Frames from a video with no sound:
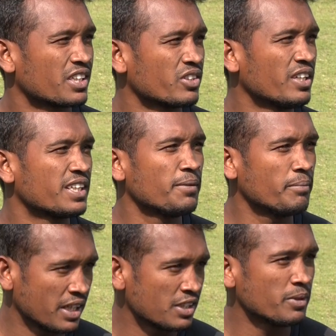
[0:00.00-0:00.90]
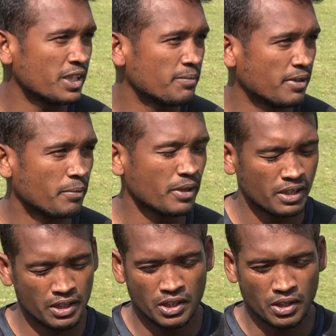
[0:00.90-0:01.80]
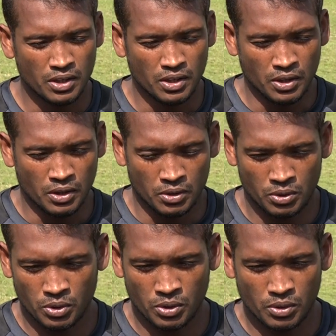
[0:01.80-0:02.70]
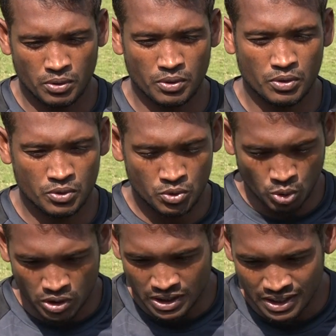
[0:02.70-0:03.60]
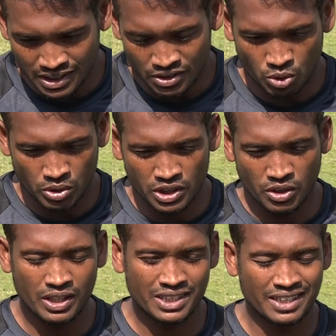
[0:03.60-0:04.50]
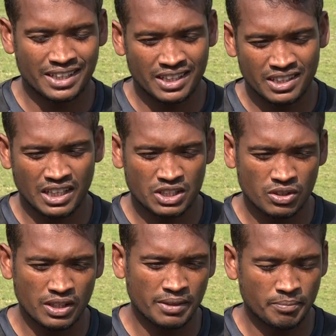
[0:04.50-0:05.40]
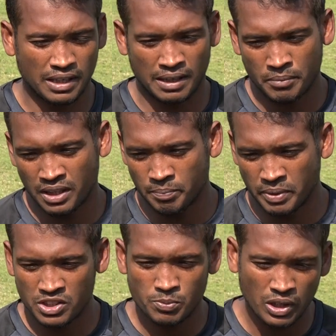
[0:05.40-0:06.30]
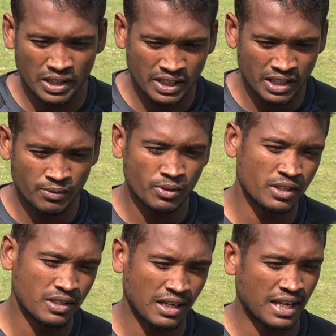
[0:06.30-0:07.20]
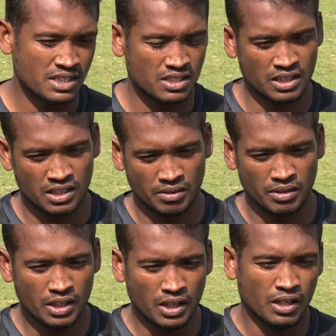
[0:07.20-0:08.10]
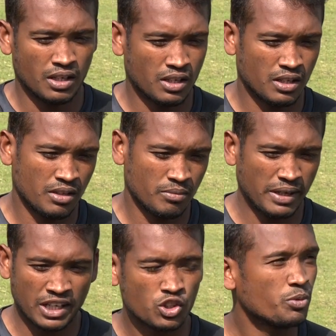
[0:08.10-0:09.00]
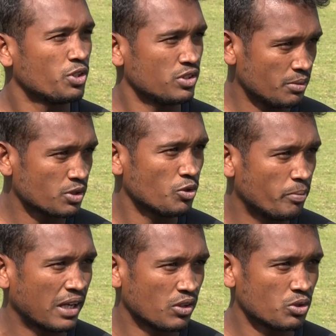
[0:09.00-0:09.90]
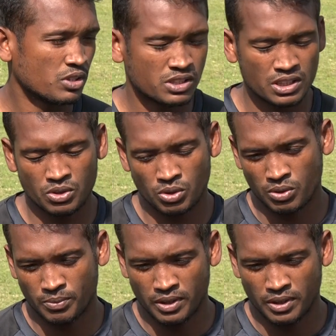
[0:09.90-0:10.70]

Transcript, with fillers: এটা আসলে টিম ম্যানেজমেন্টের ব্যাপার তো যদি যদি হয় সেক্ষেত্রে আসলে আমরা পেস বোলিং ইউনিট লাস্ট এক দুই বছর যাবৎ খুব ভালো করতেছি তো